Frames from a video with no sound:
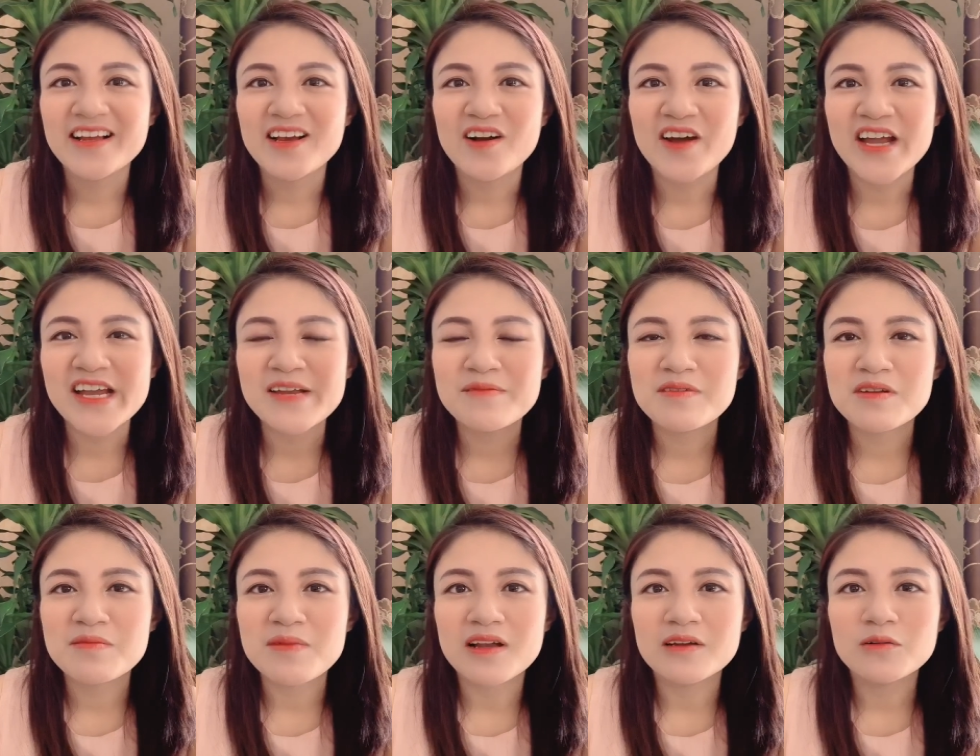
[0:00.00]
Và em
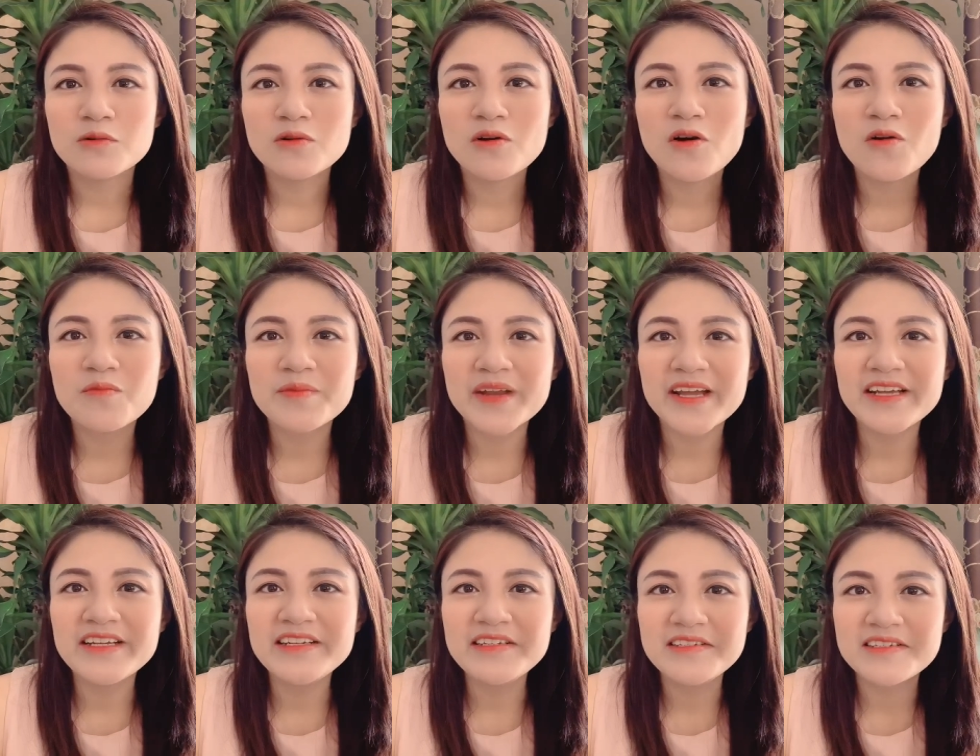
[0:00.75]
thì bảo là ôi hôm
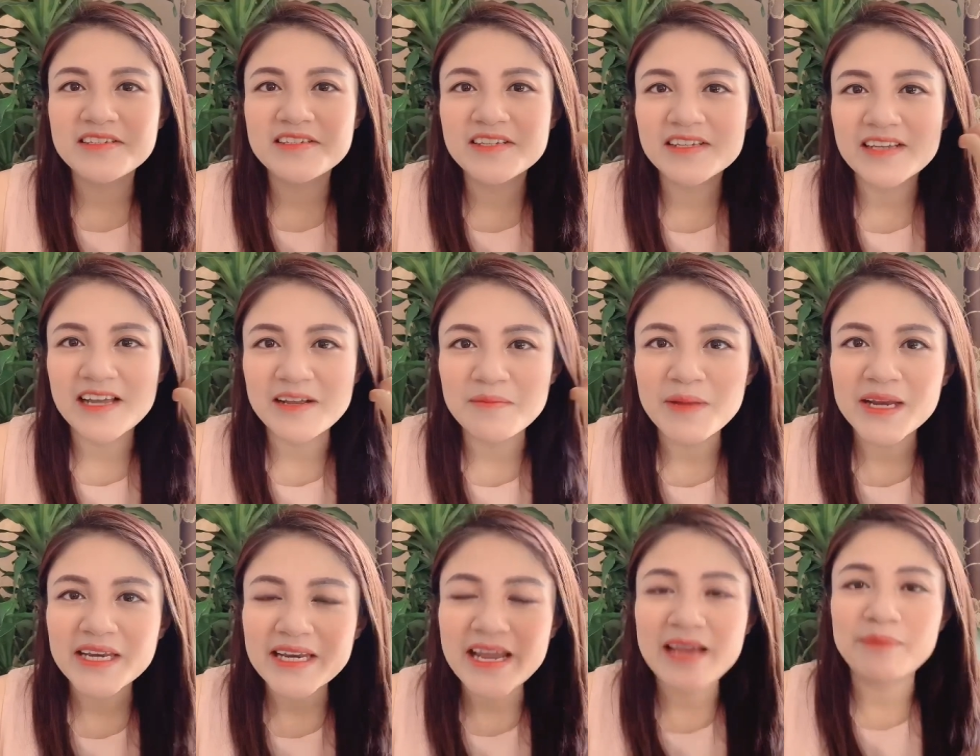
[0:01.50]
nay nhìn chị đánh
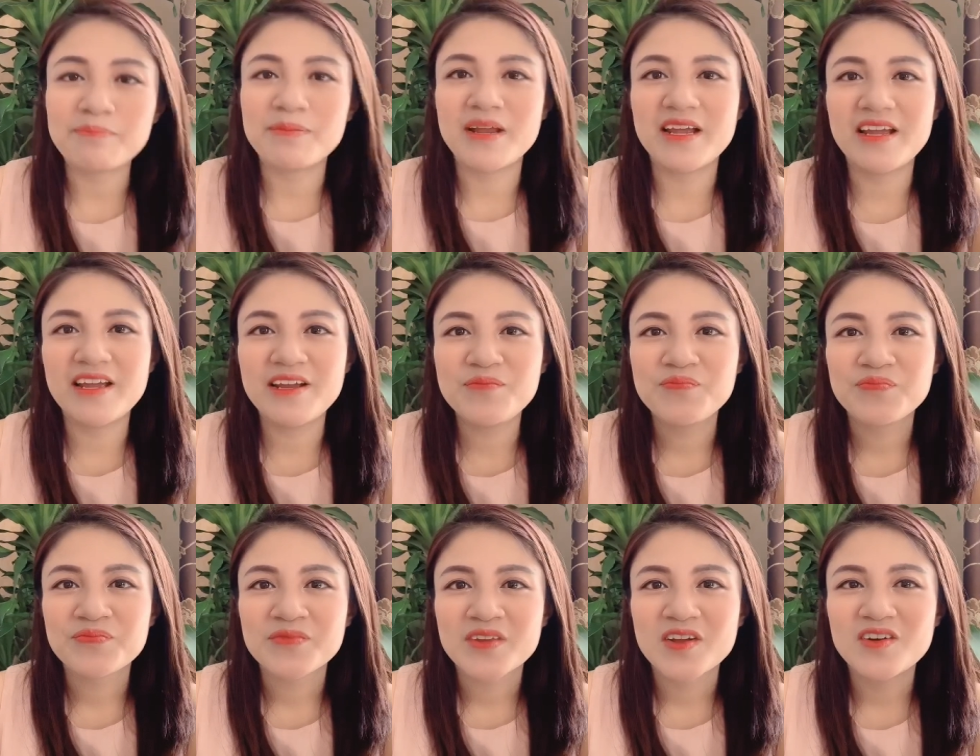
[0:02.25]
mắt đẹp
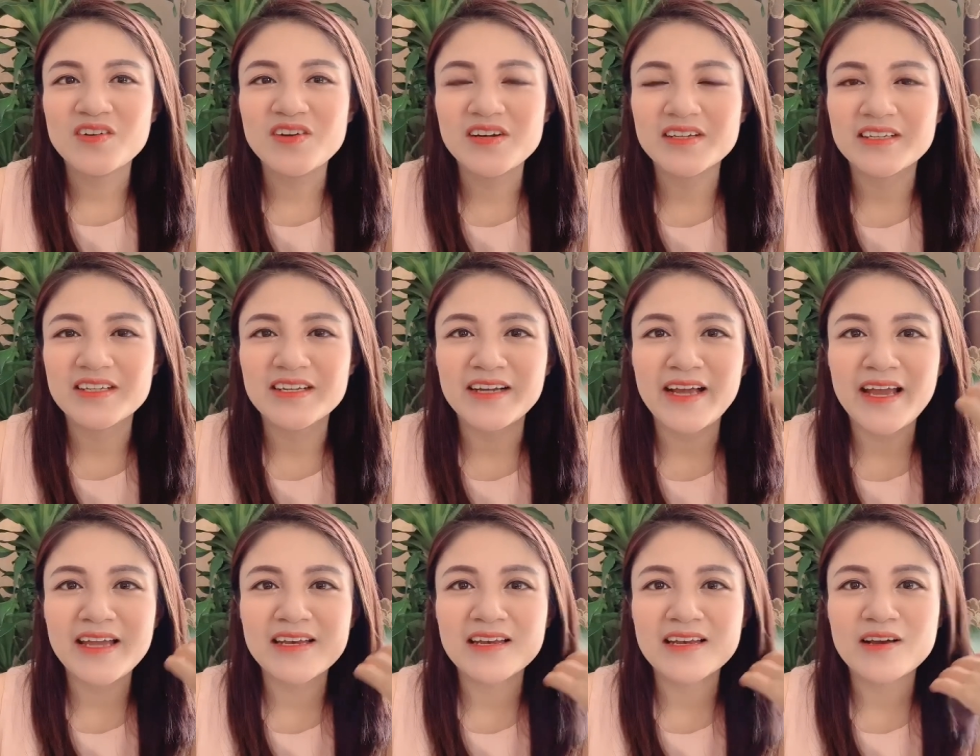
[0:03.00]
thế, người thì
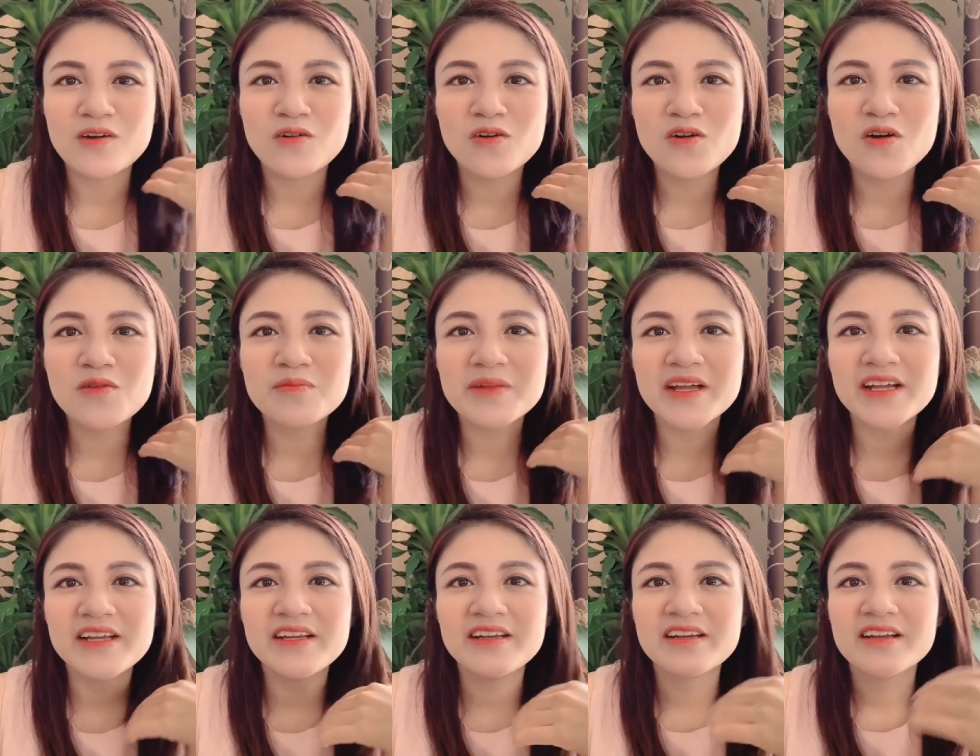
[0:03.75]
khen là ôi hôm
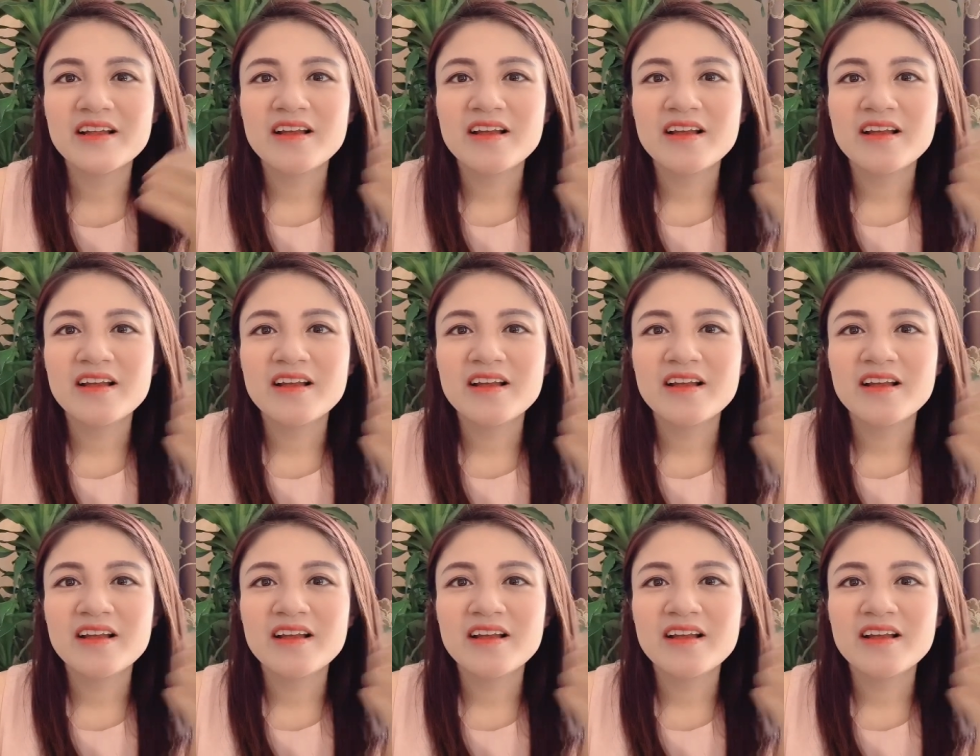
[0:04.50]
nay